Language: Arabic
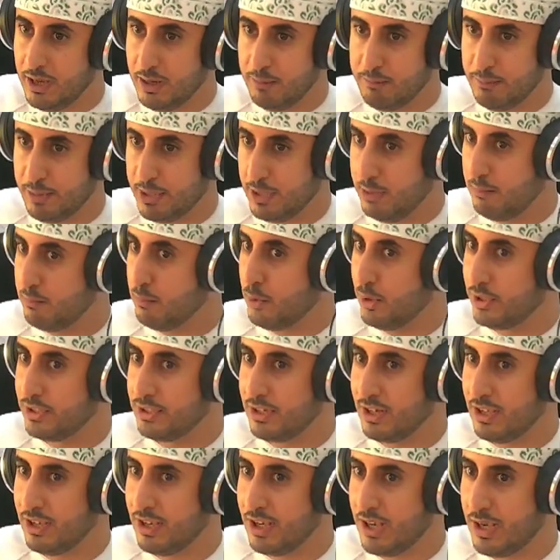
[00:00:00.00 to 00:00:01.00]
من المواد
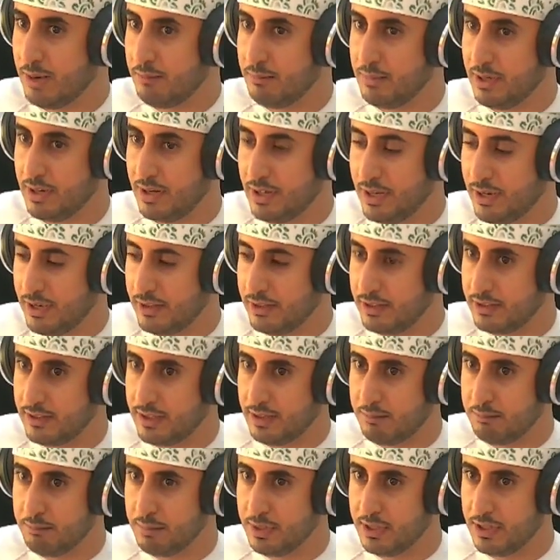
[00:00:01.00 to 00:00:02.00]
الخام اللي
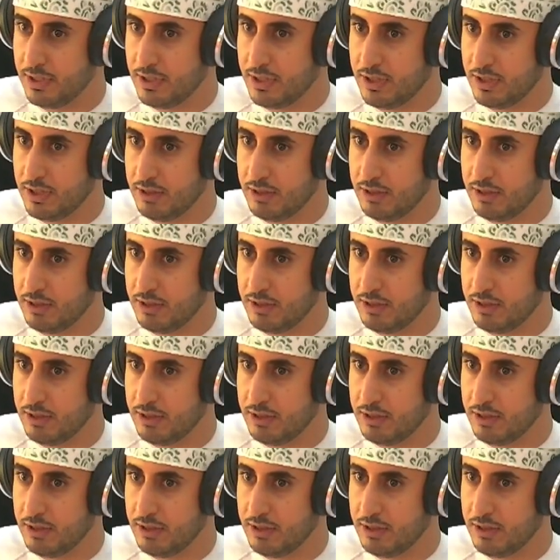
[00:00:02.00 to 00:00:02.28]
اخذتها من